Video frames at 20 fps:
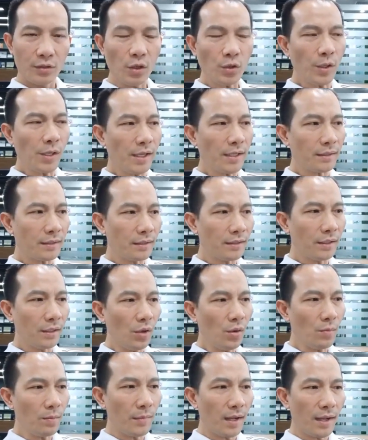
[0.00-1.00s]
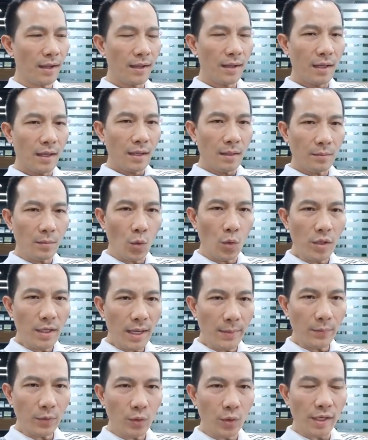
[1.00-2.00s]
Nó xuất hiện từ cái lúc mà
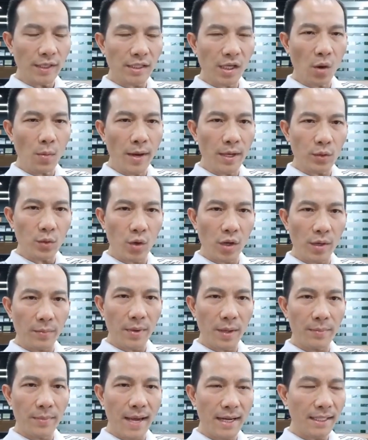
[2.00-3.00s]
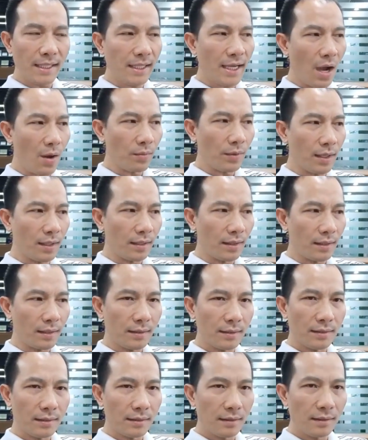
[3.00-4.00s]
4, 5 tuổi, 6, 7 tuổi mà bạn đi học
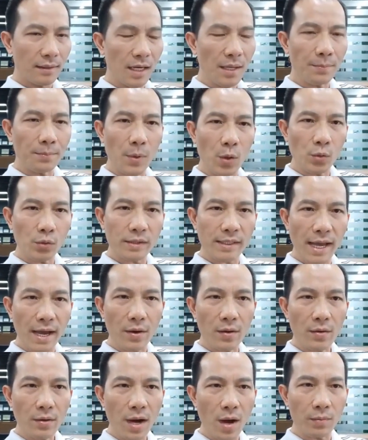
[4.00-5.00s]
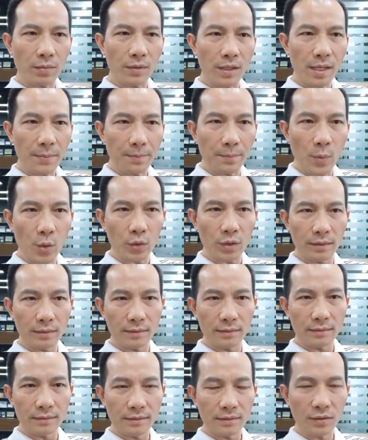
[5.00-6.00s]
ở lớp mẫu giáo, học lớp 1,
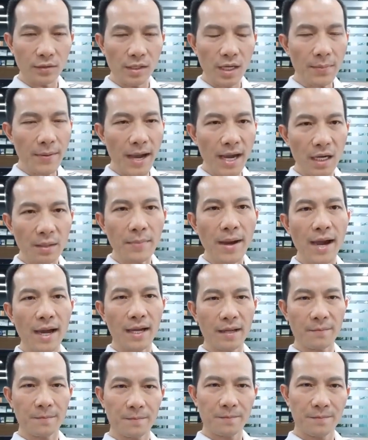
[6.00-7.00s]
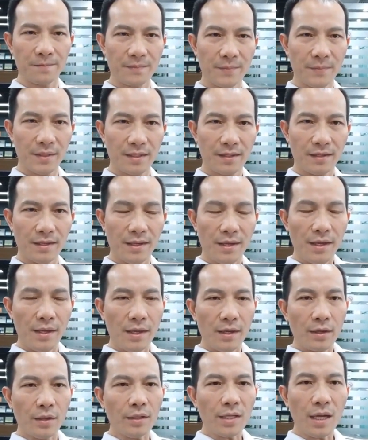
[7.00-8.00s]
rồi lớp 2, lớp 3.
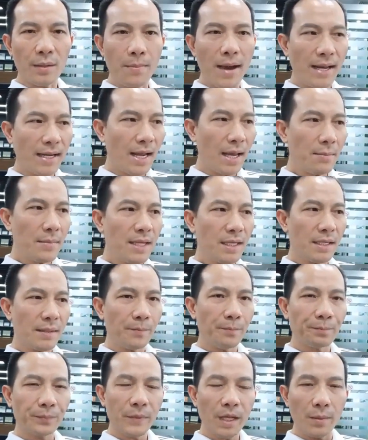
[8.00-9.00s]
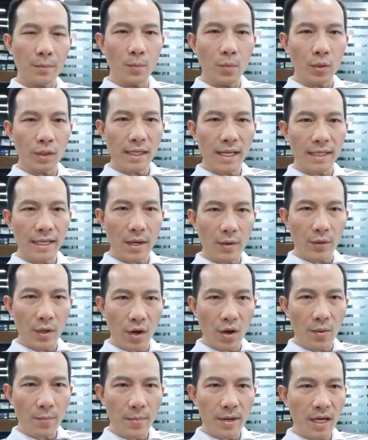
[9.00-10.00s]
Có thể bạn đã bị một lần nào
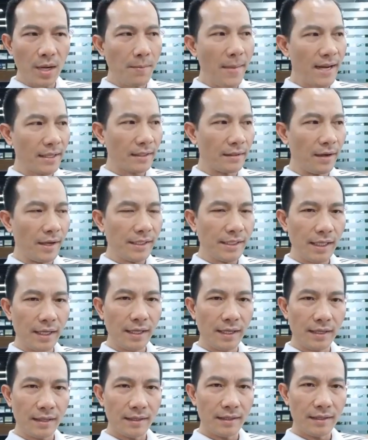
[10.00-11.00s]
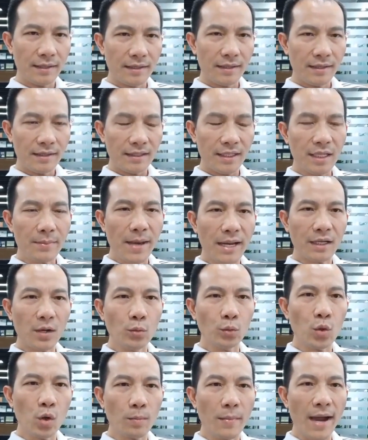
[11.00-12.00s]
đó mà các bạn cười chê khi bạn
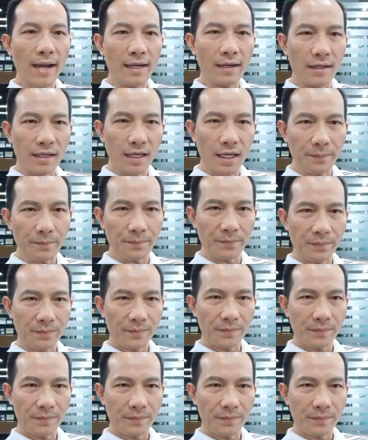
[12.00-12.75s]
không thuộc bài ở lớp.